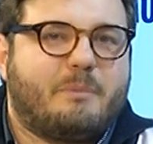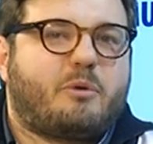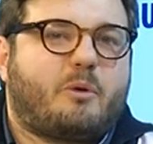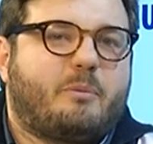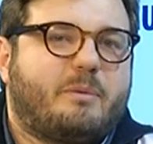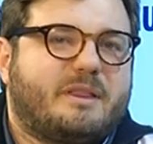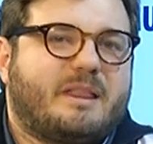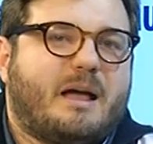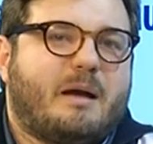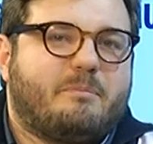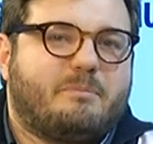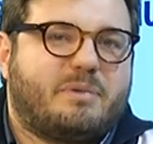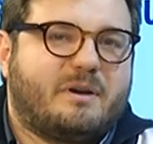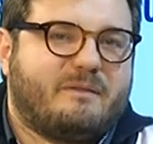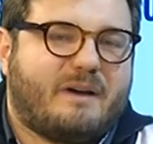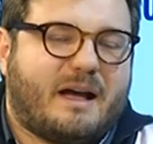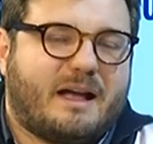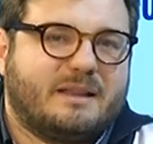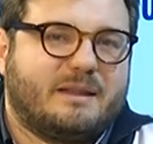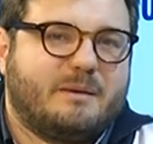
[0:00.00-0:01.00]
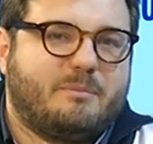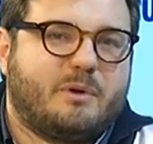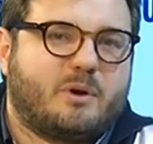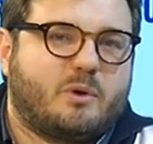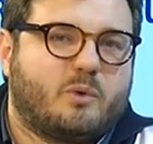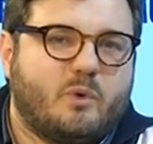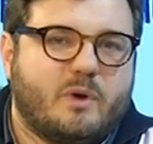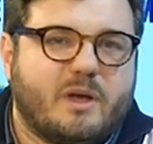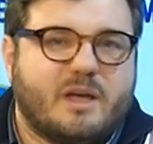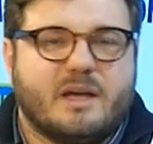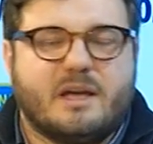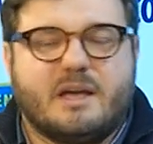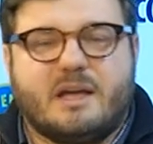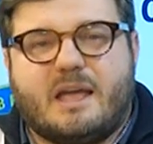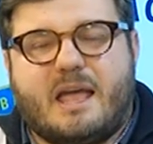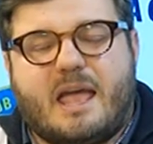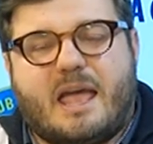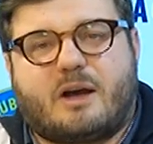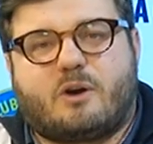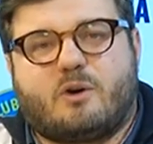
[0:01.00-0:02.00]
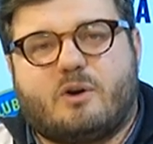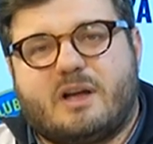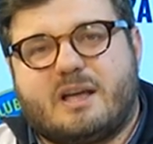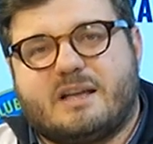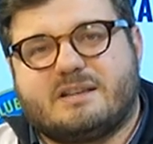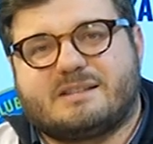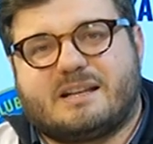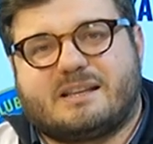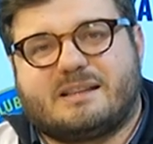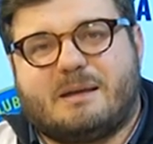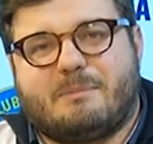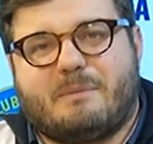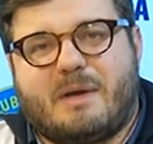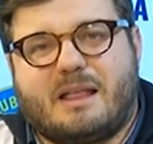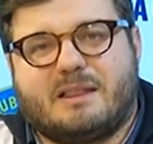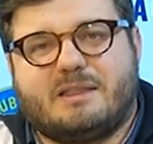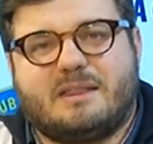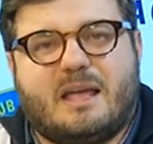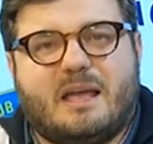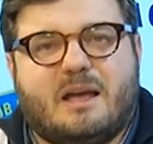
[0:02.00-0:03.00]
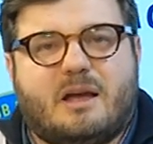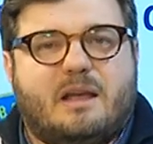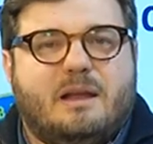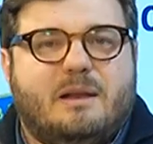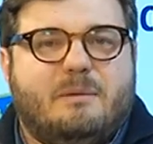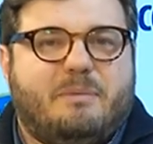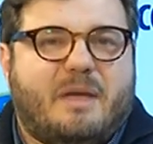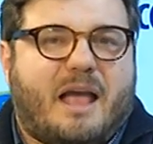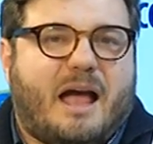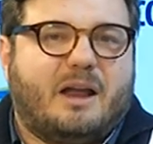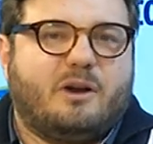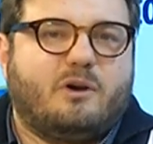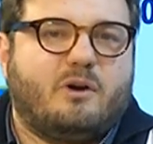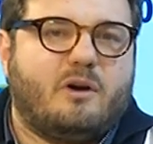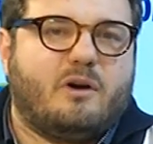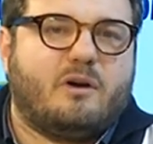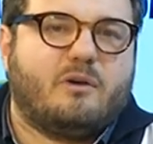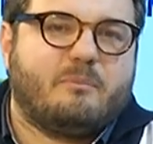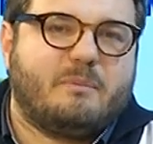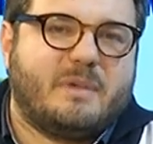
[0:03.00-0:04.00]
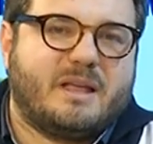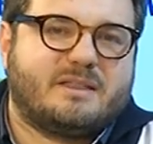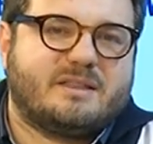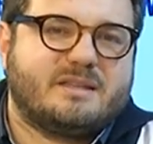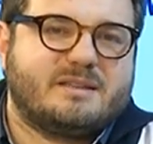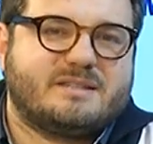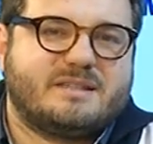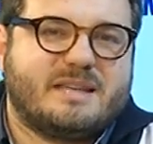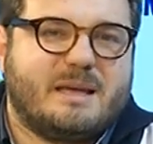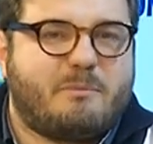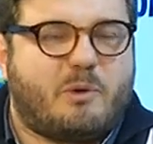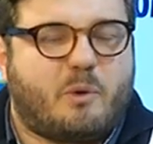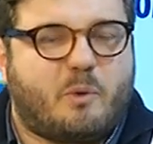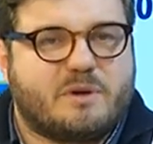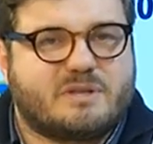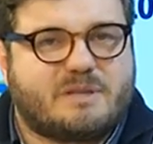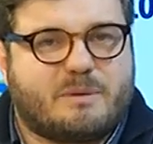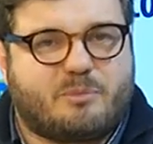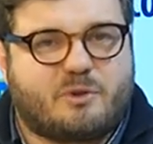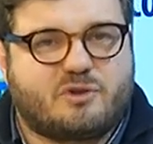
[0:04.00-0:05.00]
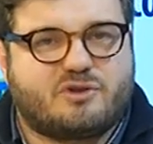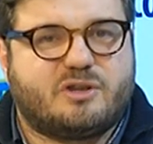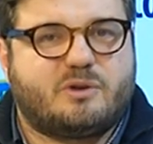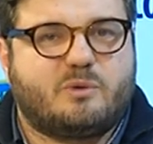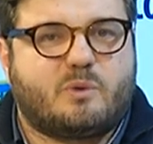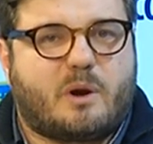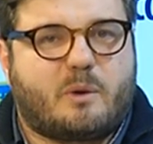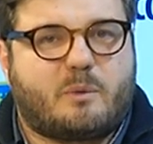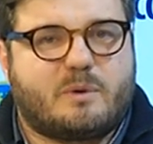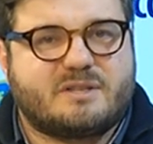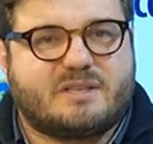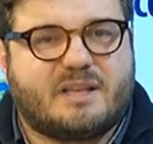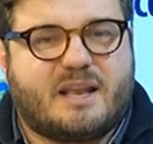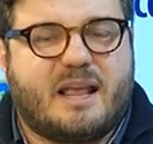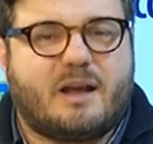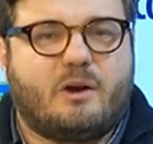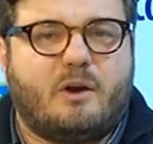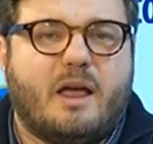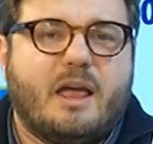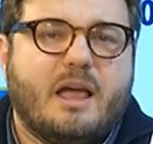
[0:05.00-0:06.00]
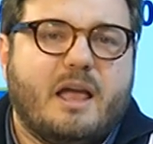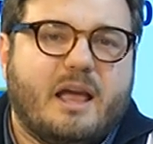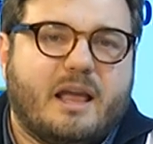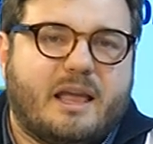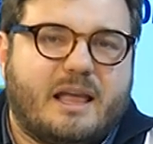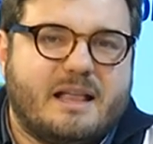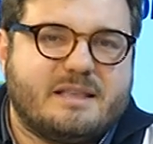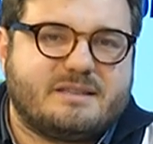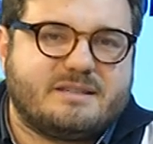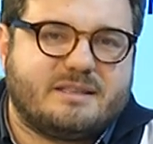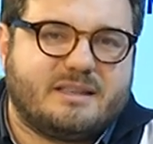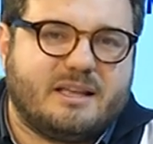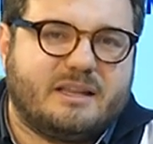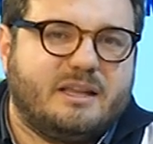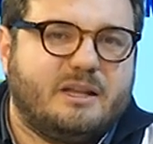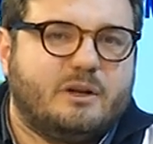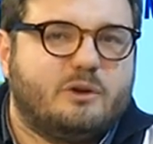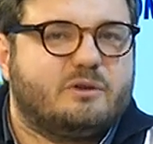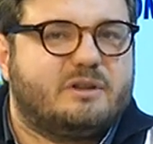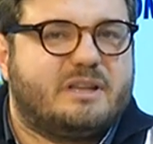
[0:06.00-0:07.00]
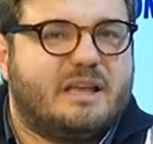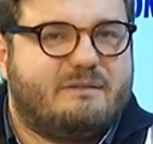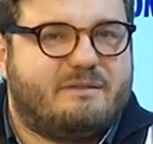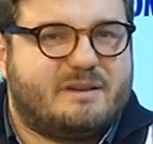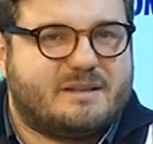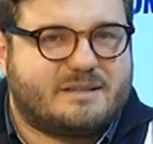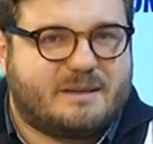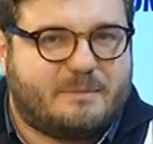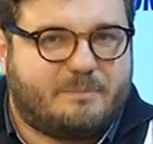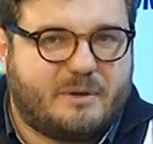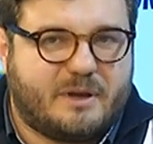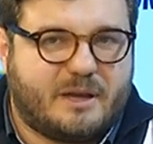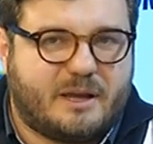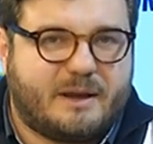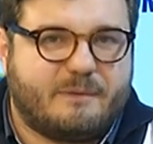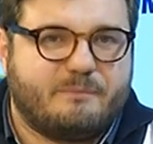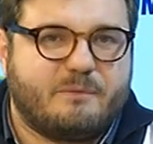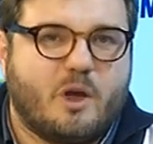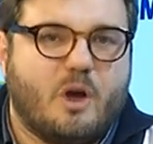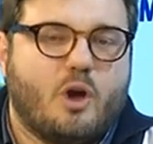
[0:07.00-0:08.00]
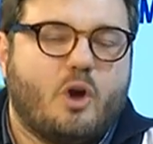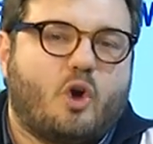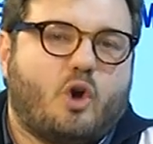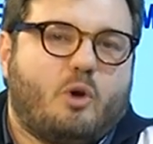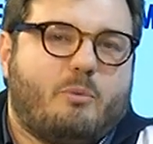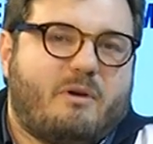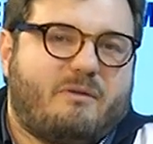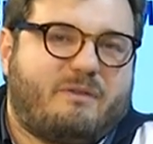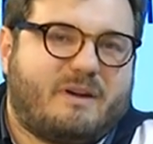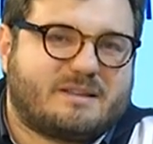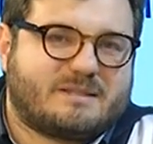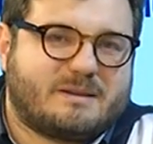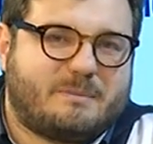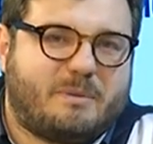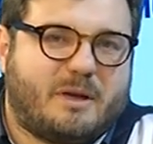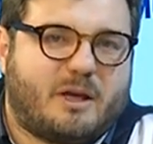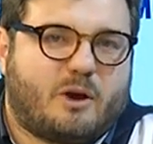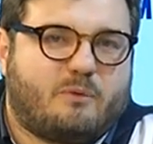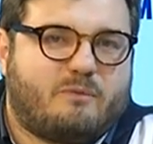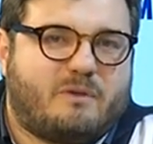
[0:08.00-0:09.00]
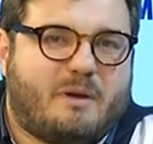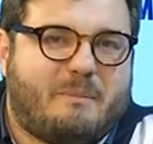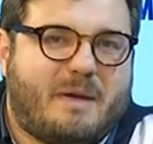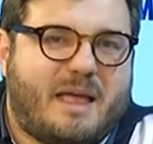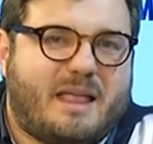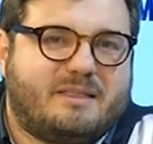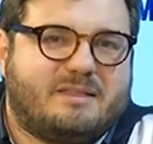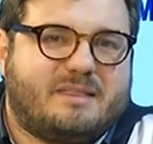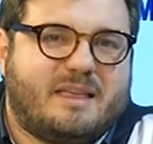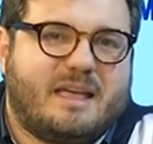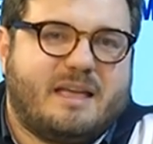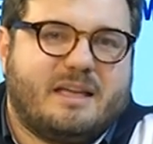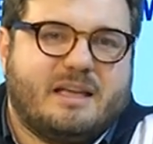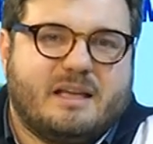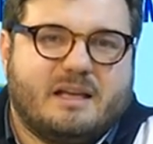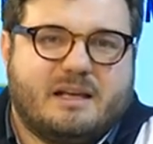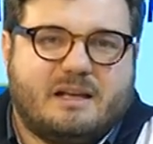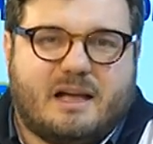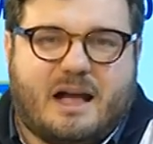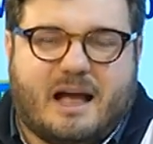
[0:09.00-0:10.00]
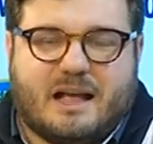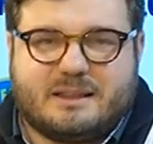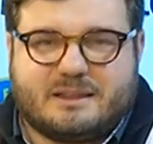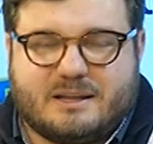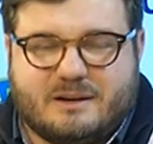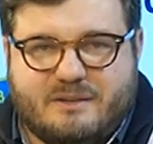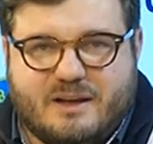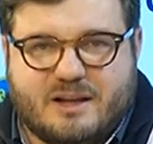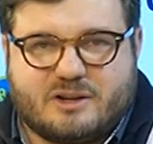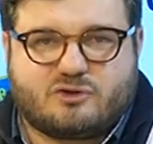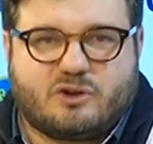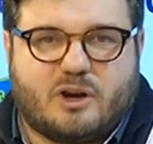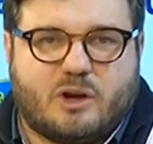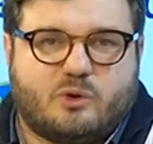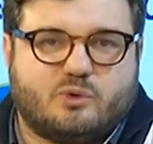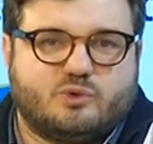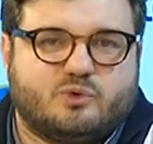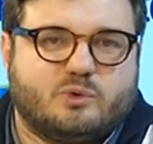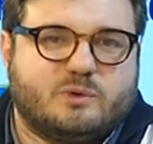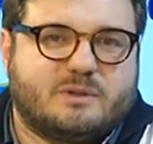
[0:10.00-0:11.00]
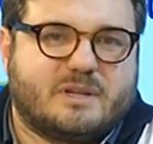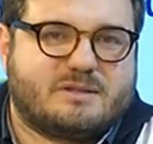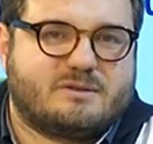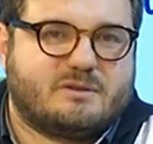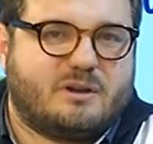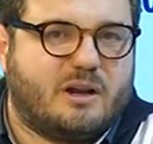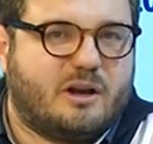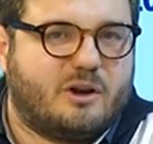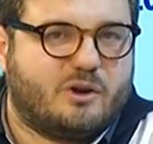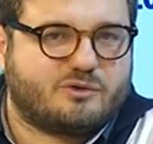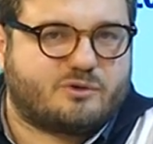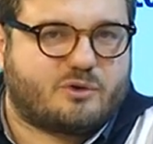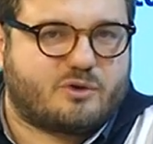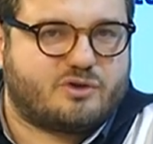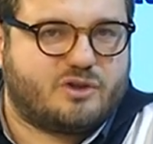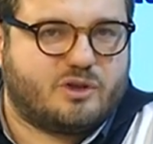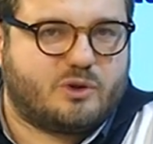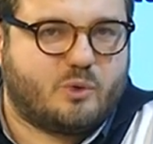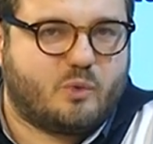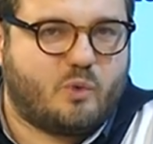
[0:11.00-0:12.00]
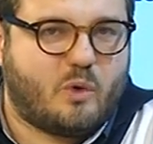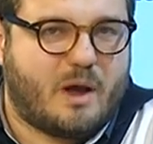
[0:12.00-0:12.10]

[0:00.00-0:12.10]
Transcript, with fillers: la proprietà privata, per cui ecco, esattamente il piano mette insieme queste procedure, queste regole che il cittadino deve sapere. Come fa a sapere ovviamente attraverso la consultazione del nostro sito